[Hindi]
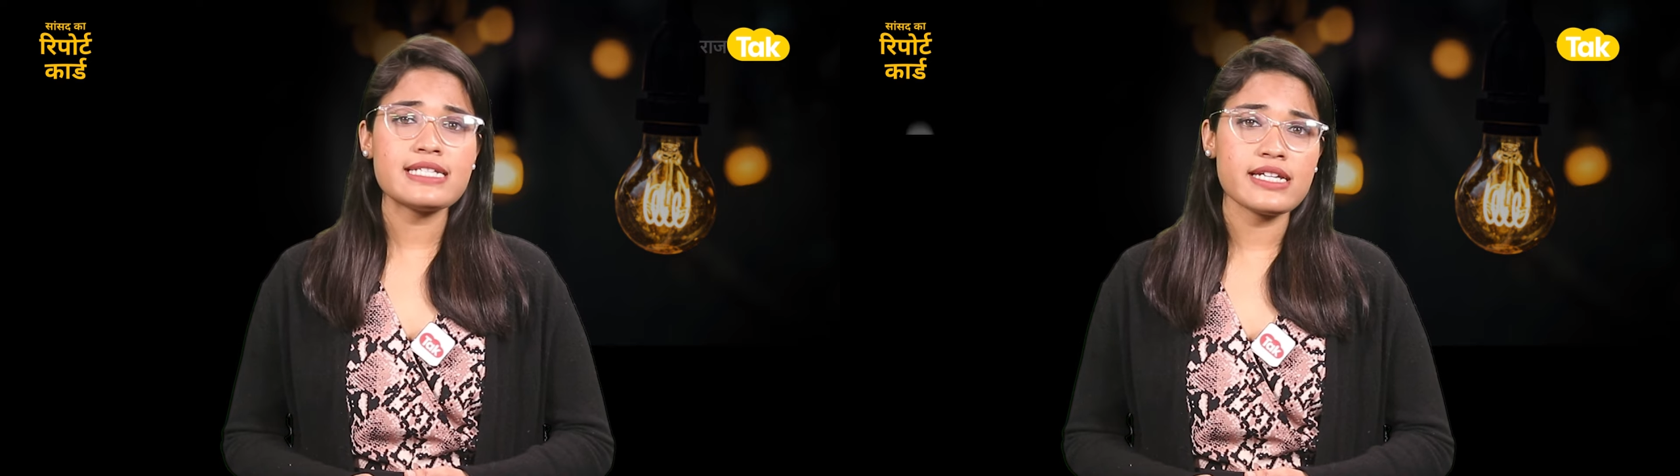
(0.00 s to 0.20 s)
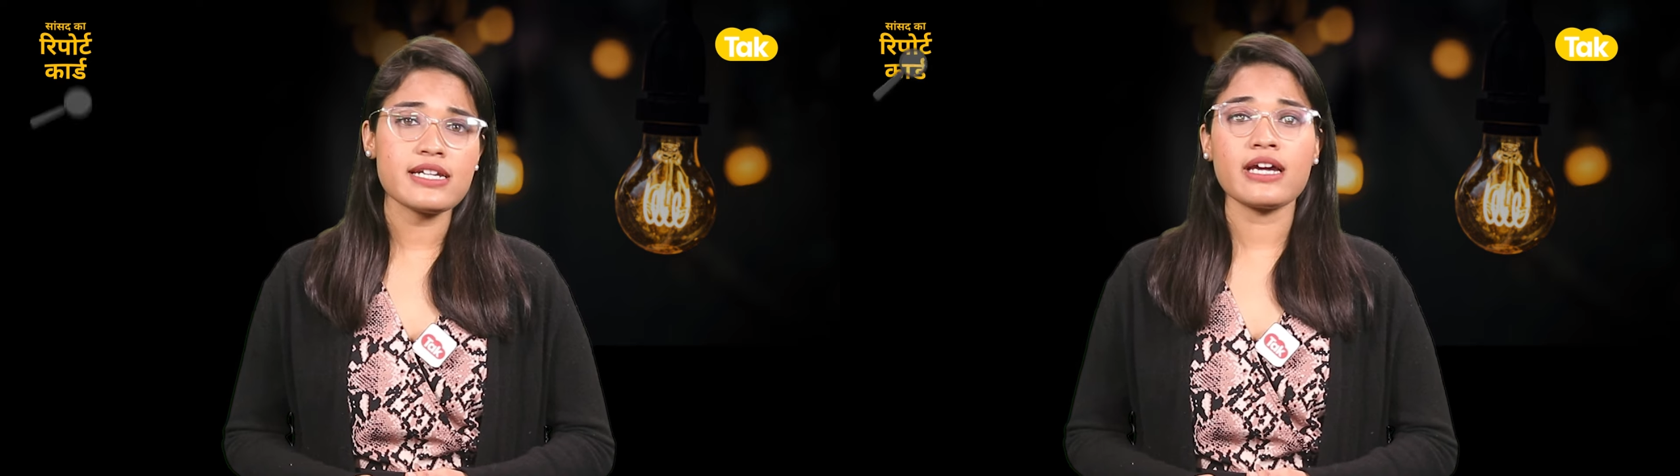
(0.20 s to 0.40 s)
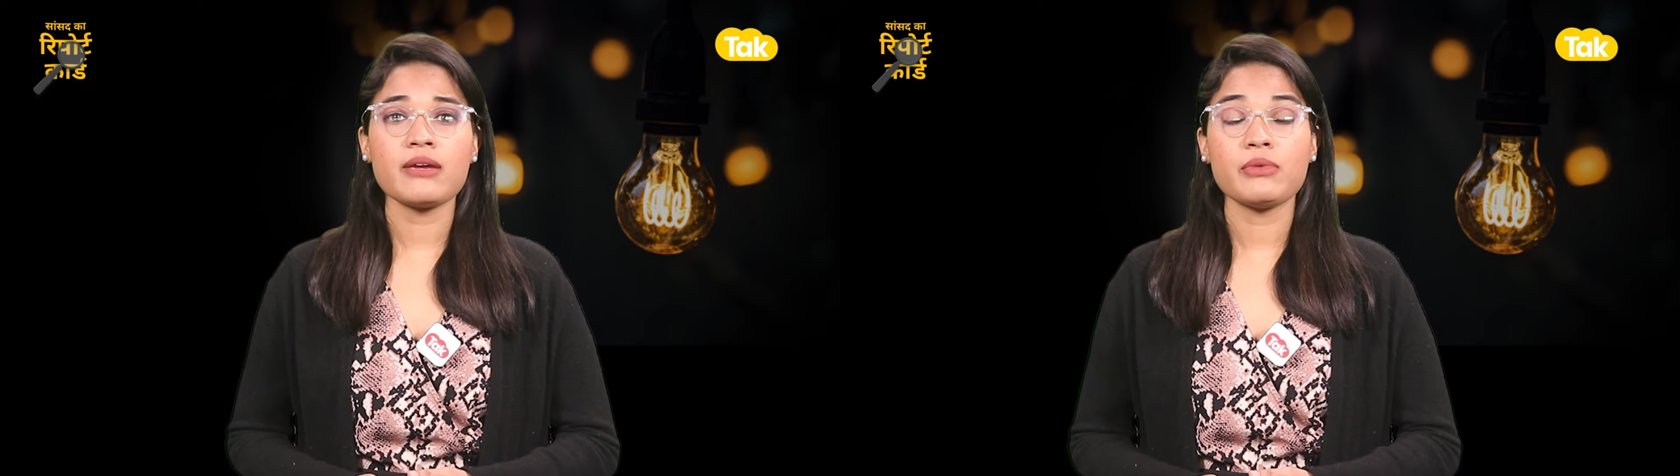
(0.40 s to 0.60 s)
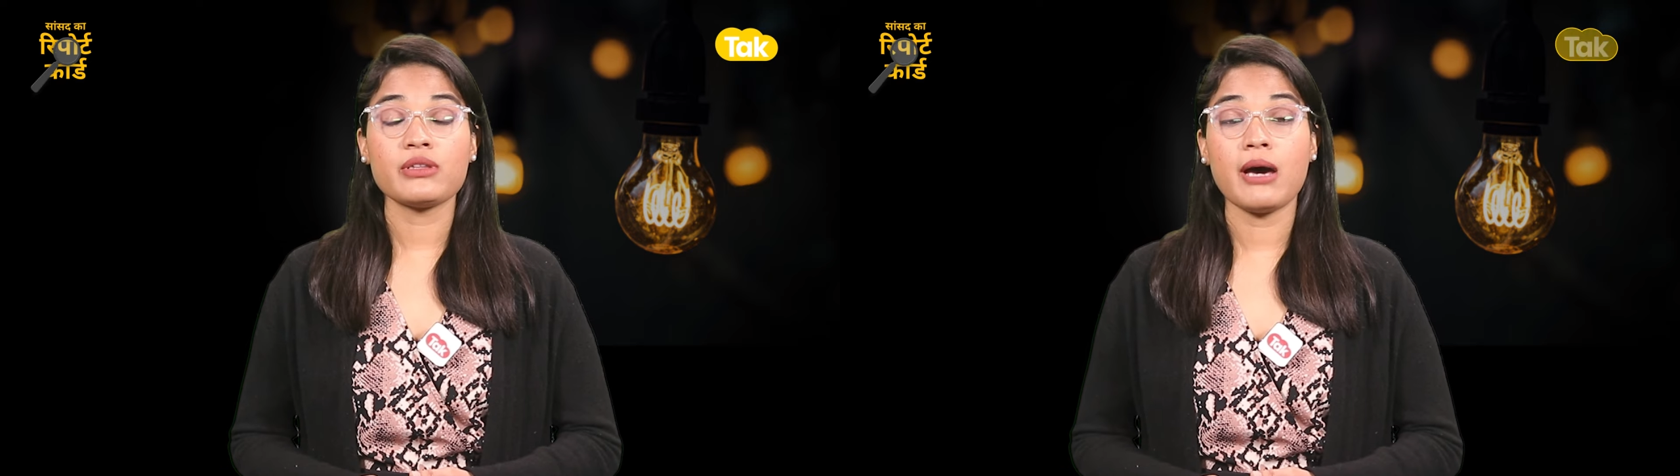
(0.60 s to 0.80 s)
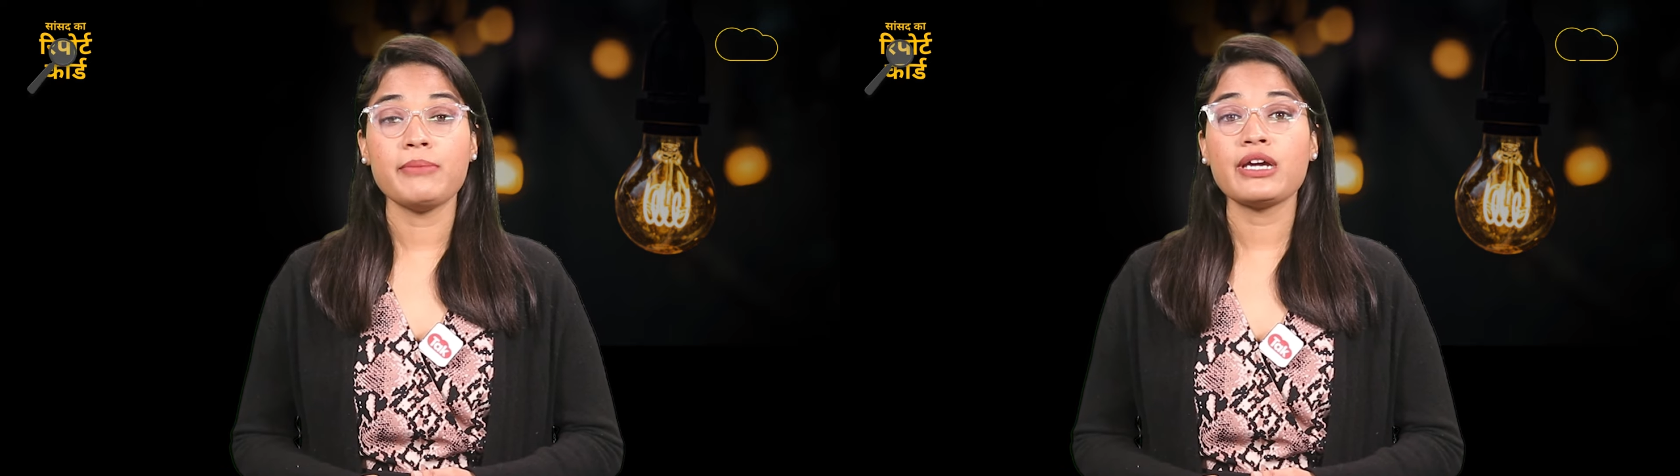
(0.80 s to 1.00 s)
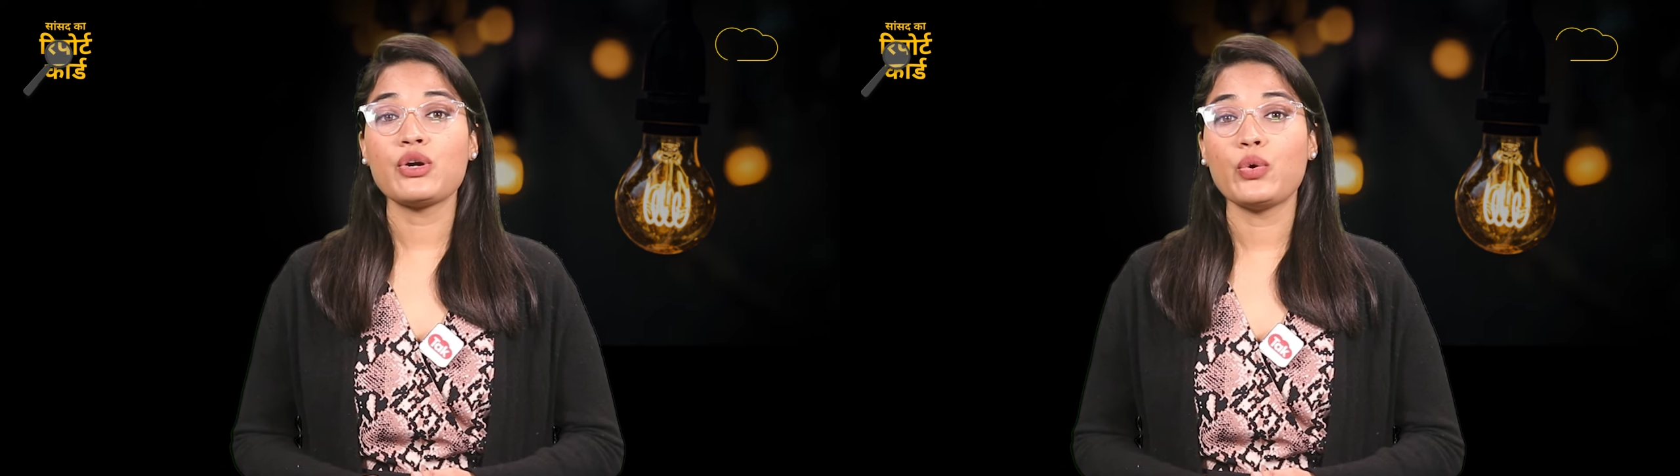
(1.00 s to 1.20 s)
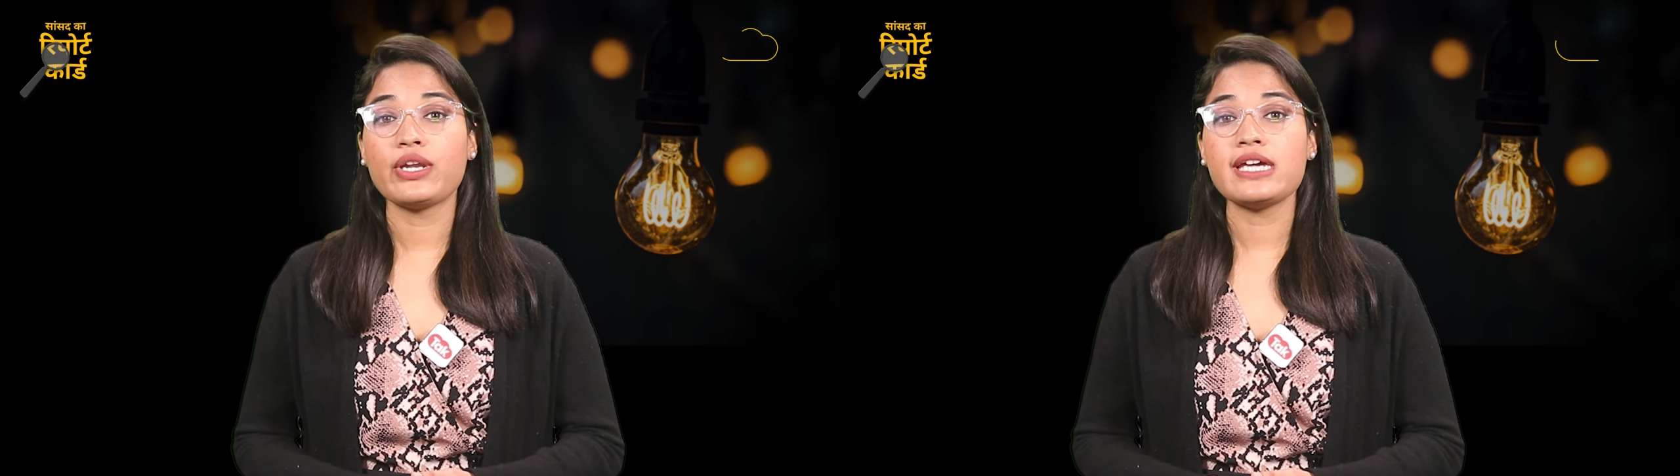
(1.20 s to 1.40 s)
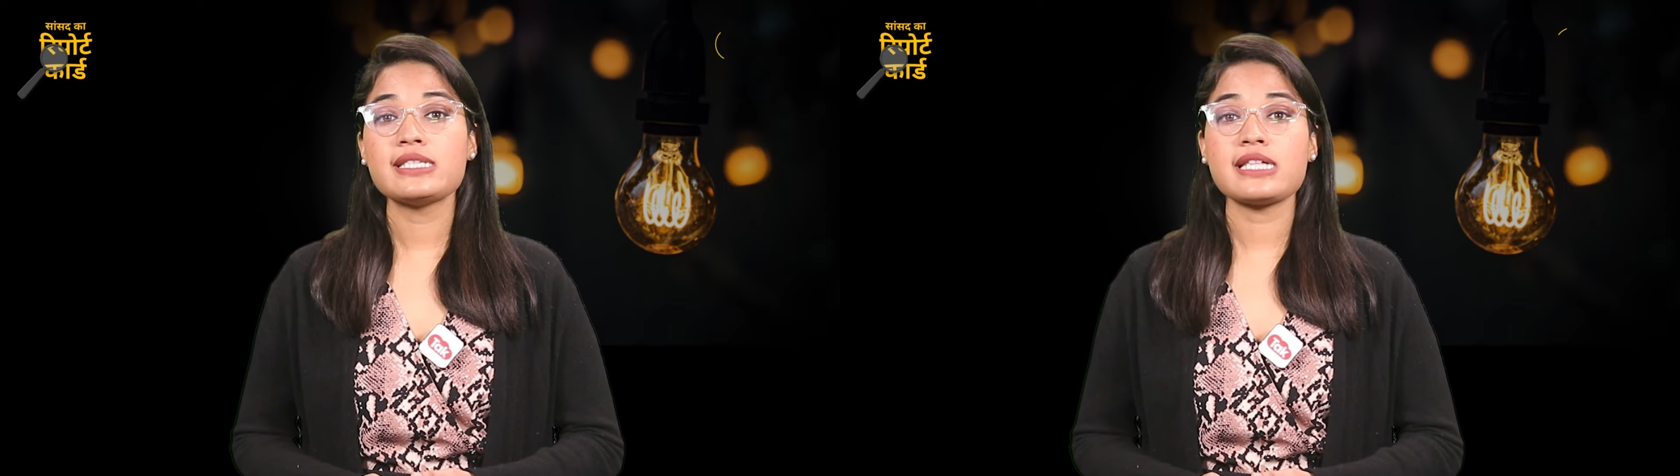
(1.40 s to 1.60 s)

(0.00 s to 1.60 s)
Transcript: डेटा के मुताबिक उन्हें